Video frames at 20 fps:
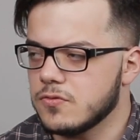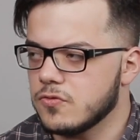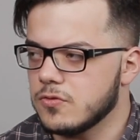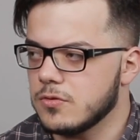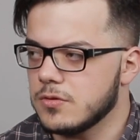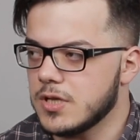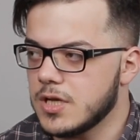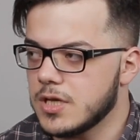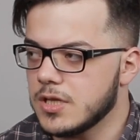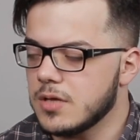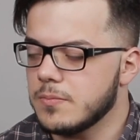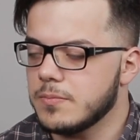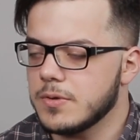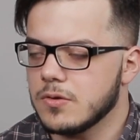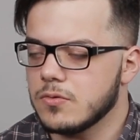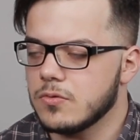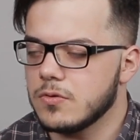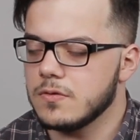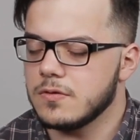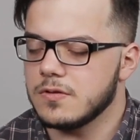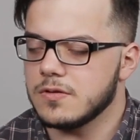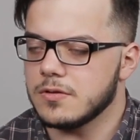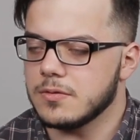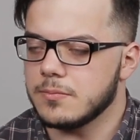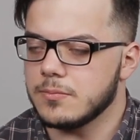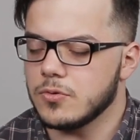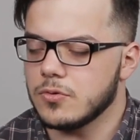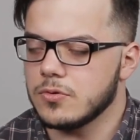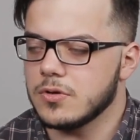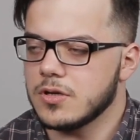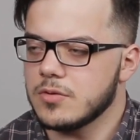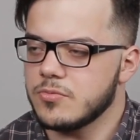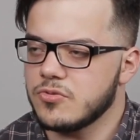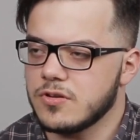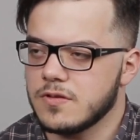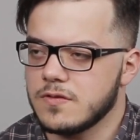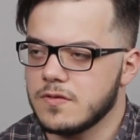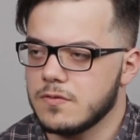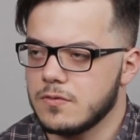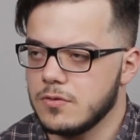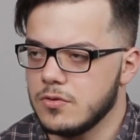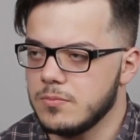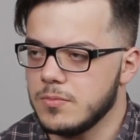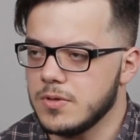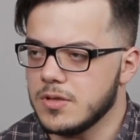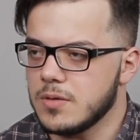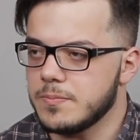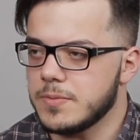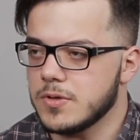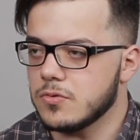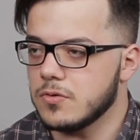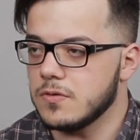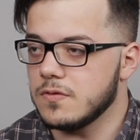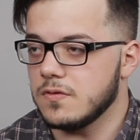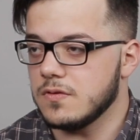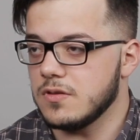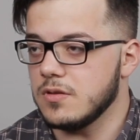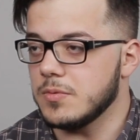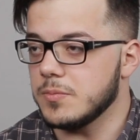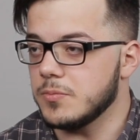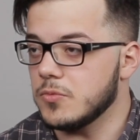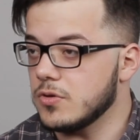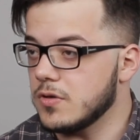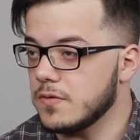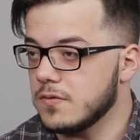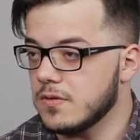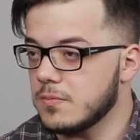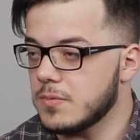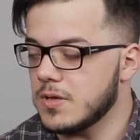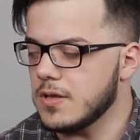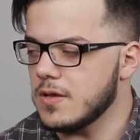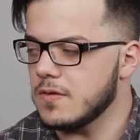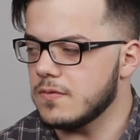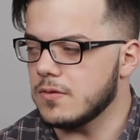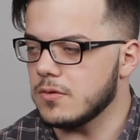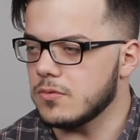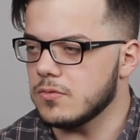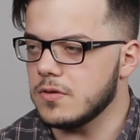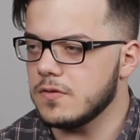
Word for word: что да, нам приходится много общаться с людьми, нам приходится с ними много взаимодействовать.